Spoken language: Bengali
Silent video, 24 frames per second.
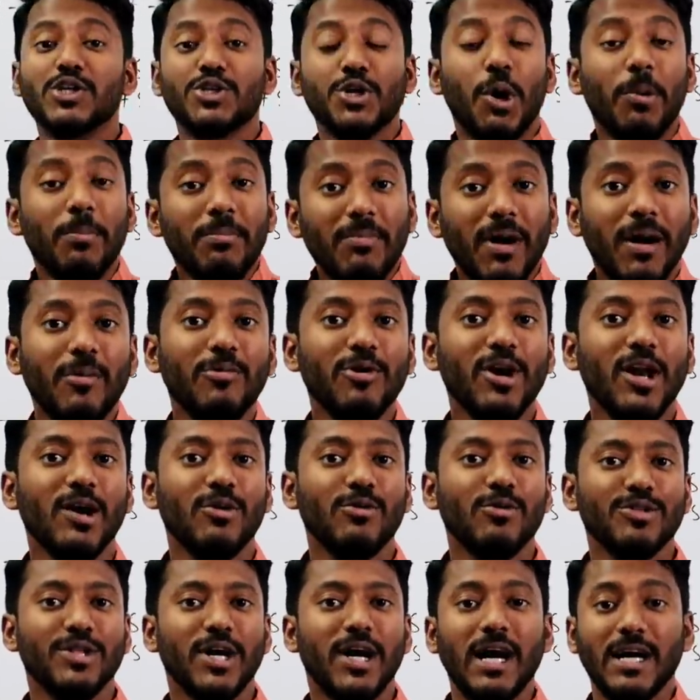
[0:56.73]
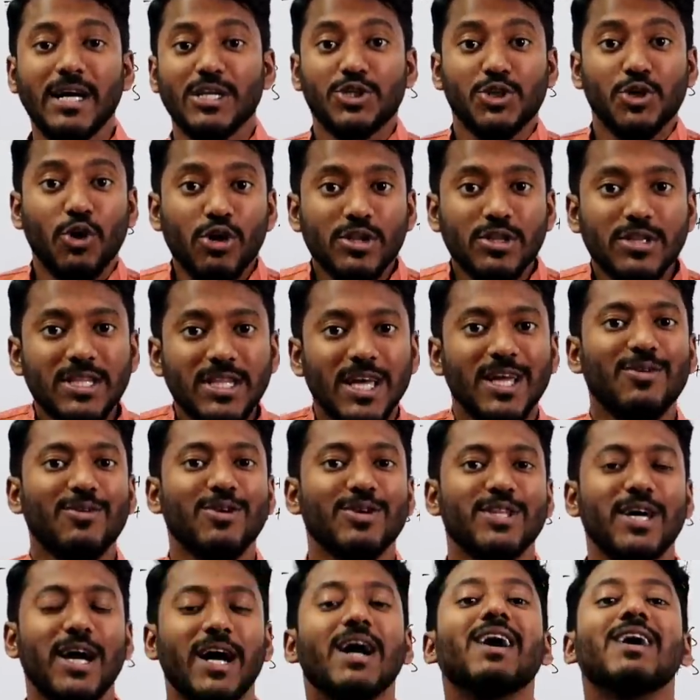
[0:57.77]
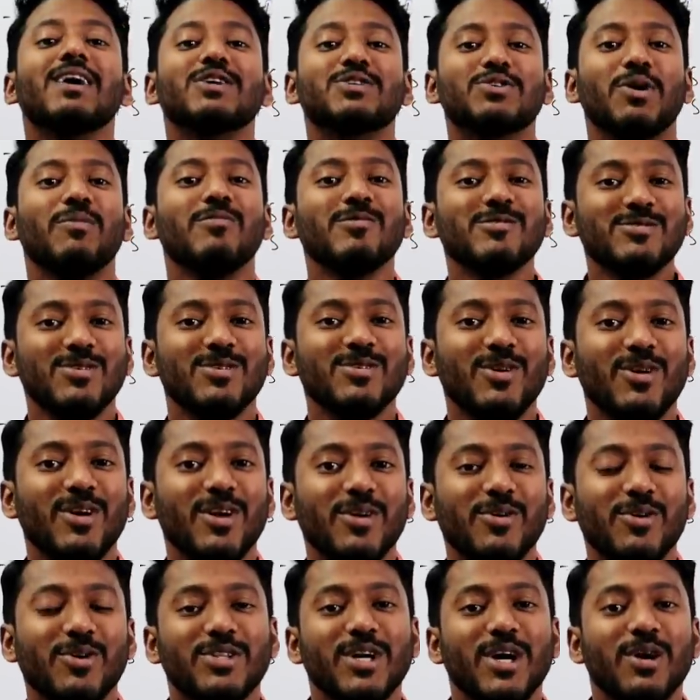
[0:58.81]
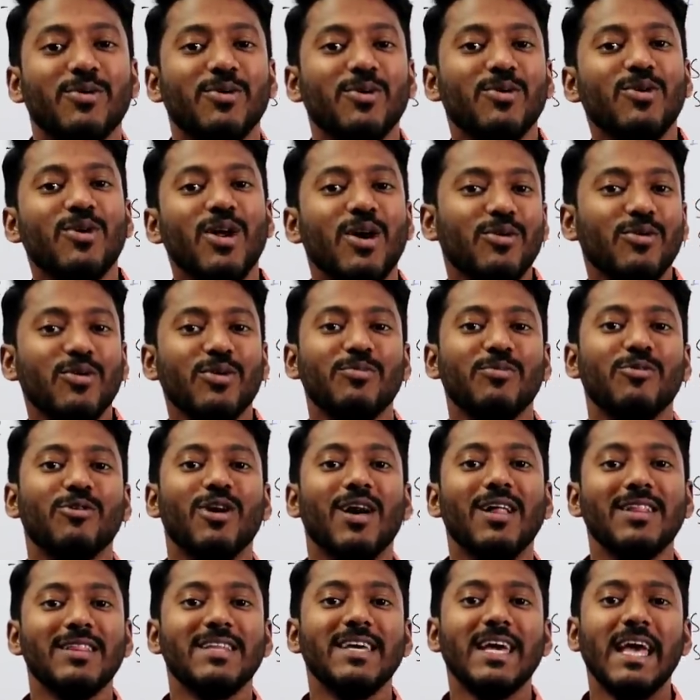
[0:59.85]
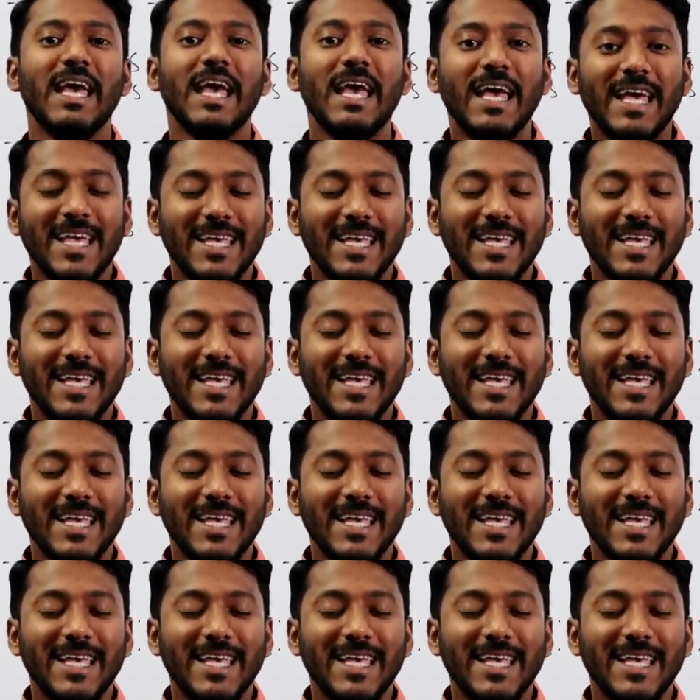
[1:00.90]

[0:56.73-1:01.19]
সম্ভাবনা কথা শর্তের কথা সমস্ত ধরনের ধরনের কথা কোনো না কোনো মোডাল দিয়ে